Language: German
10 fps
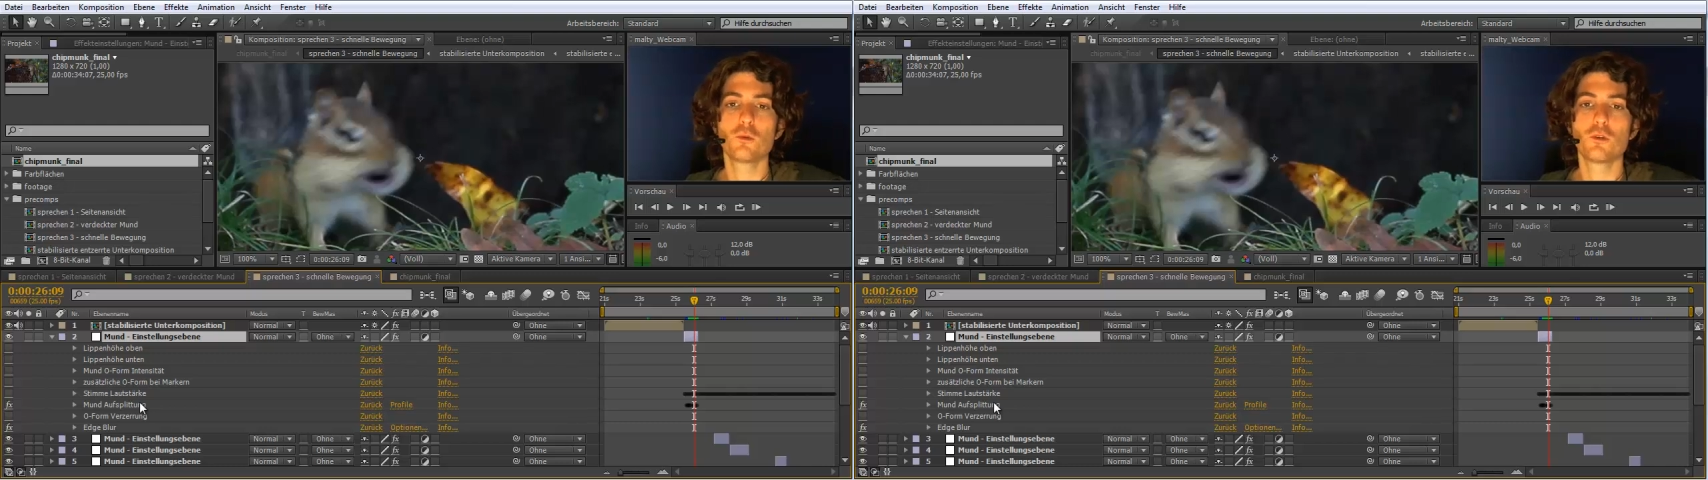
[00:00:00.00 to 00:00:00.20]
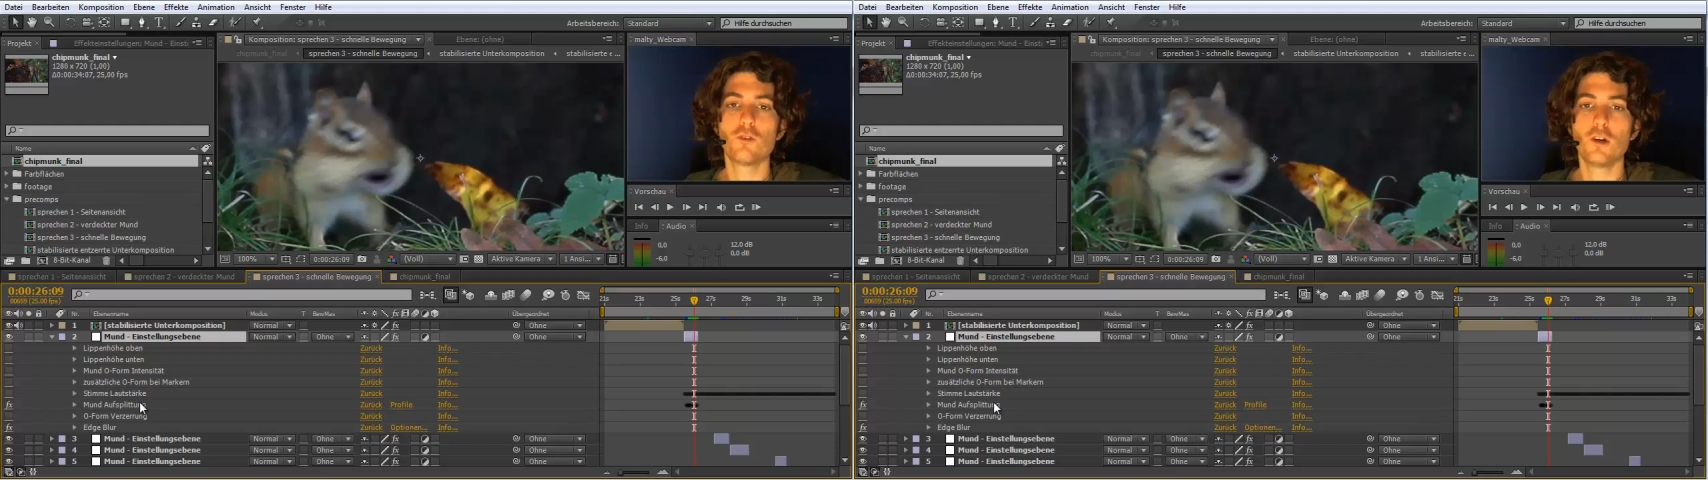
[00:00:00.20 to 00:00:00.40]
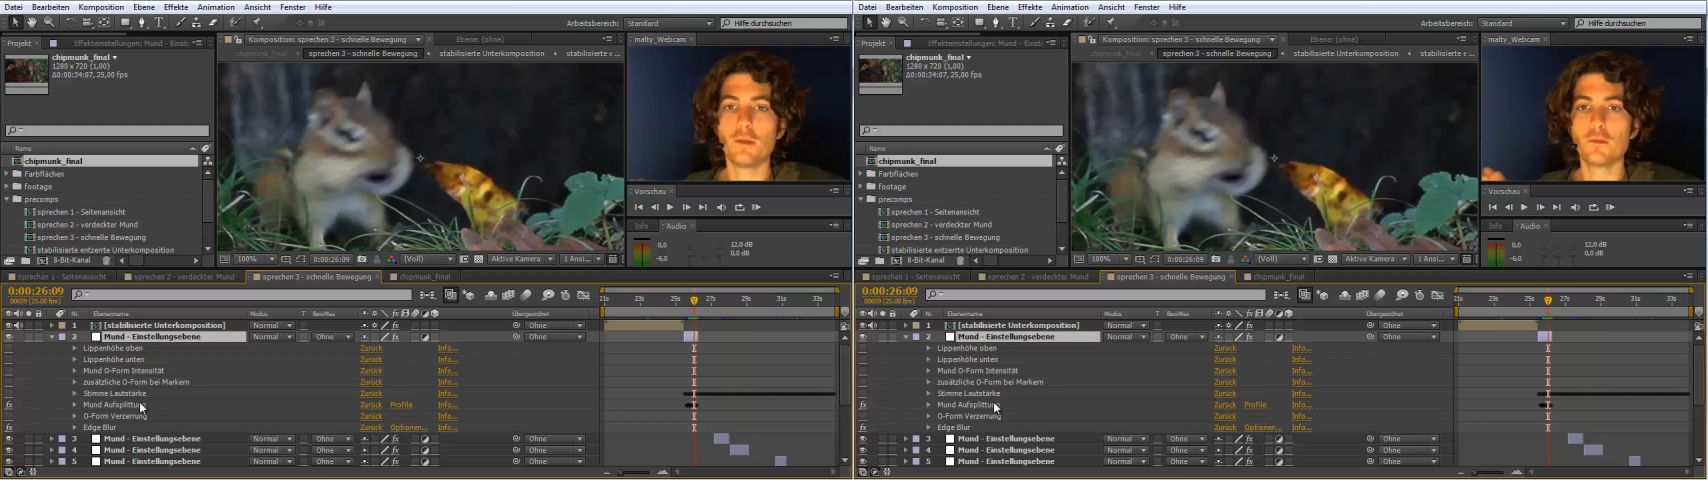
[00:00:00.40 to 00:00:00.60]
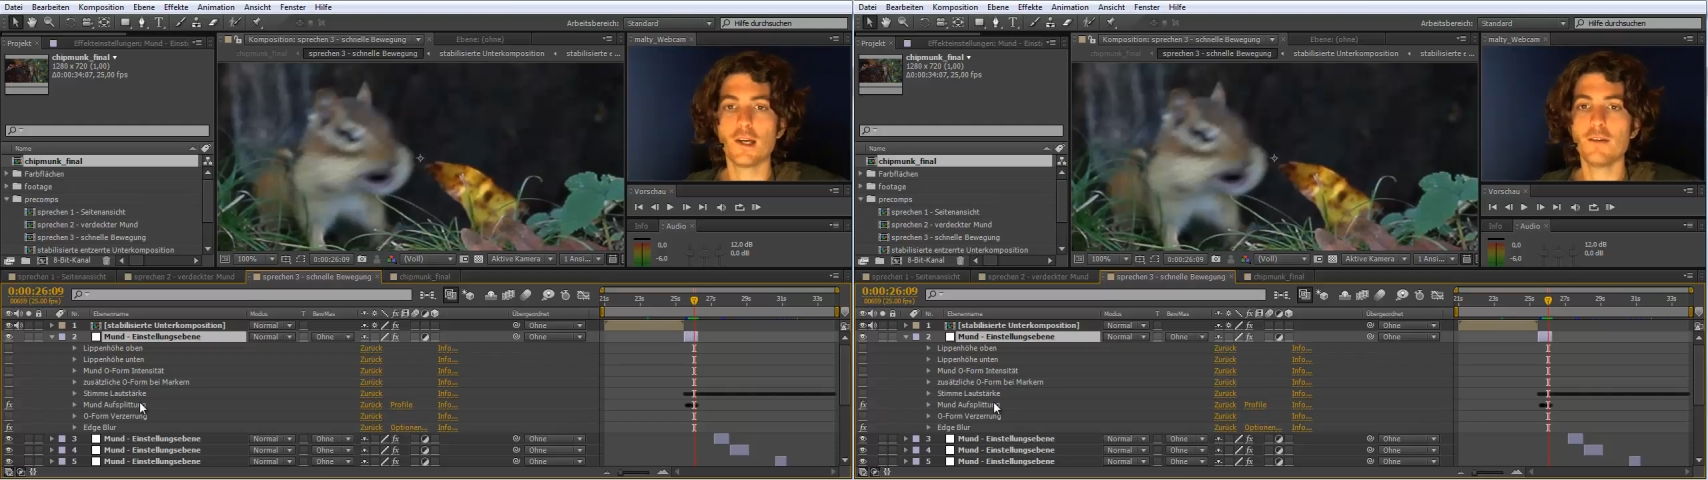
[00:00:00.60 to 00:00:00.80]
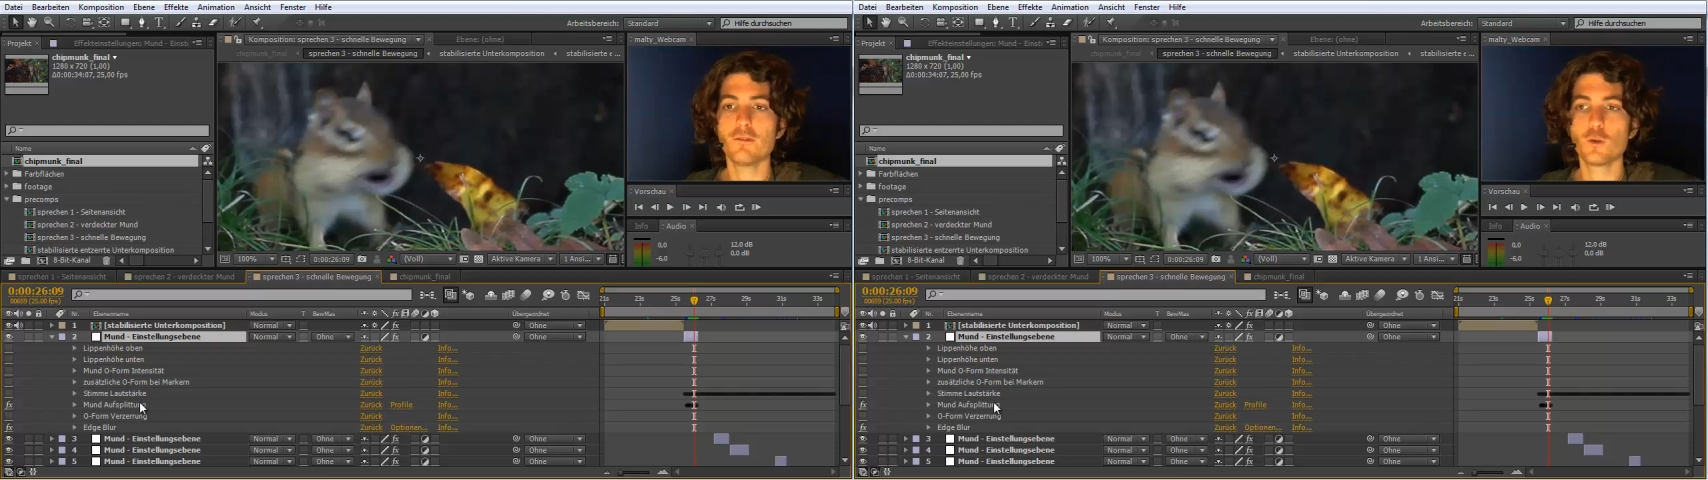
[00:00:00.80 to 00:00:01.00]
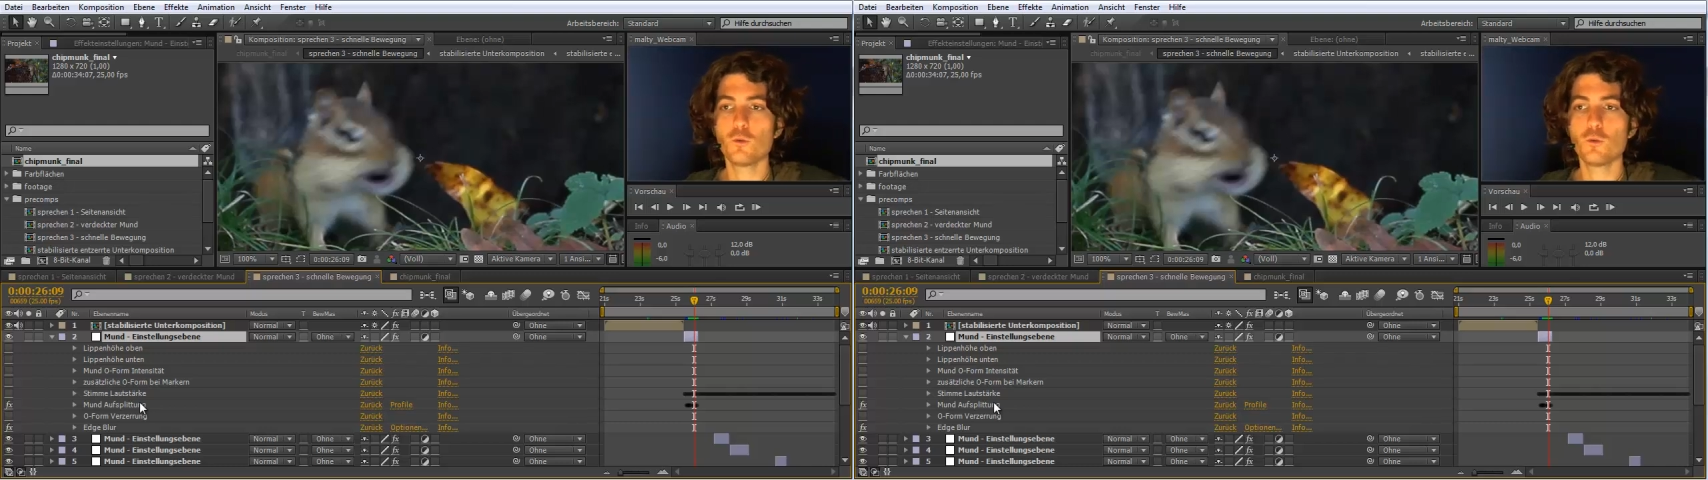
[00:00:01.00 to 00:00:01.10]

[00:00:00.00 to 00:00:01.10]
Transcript: Mundformen habe ich einfach